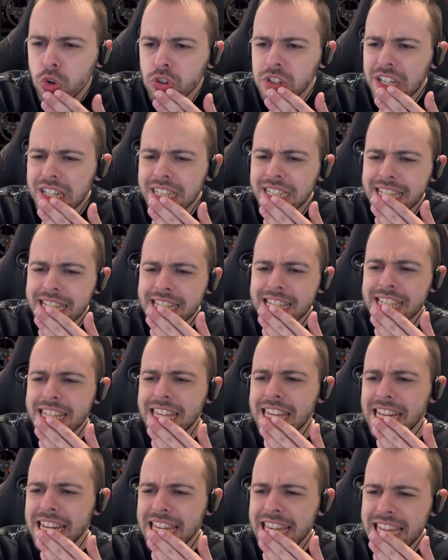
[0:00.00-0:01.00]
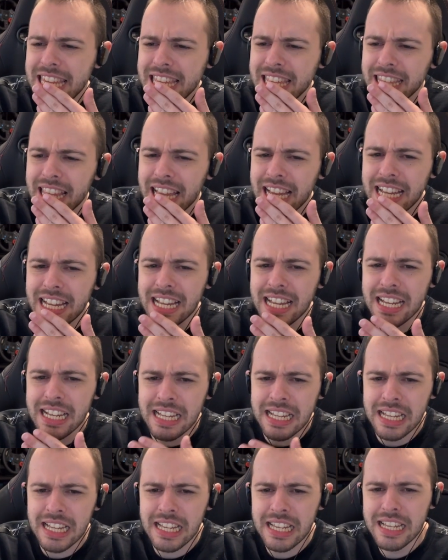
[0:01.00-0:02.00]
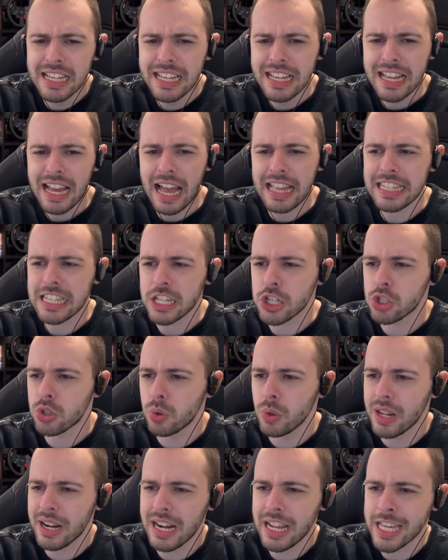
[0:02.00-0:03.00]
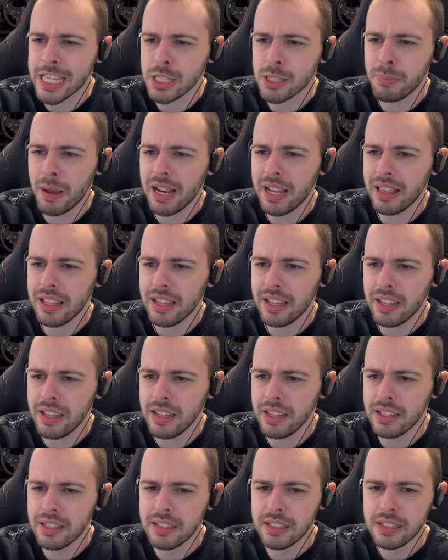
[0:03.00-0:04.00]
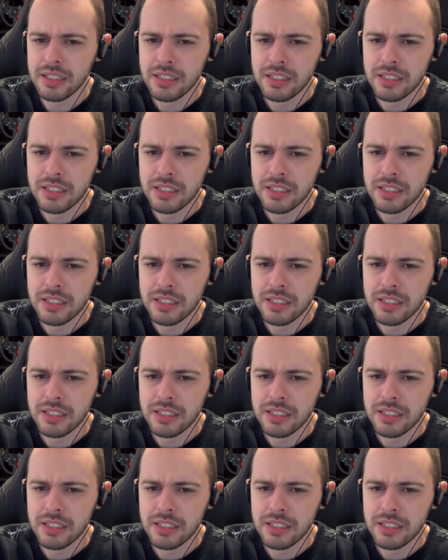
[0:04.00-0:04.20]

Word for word: Contra la esquinita. A destruir la espalda, ¿eh?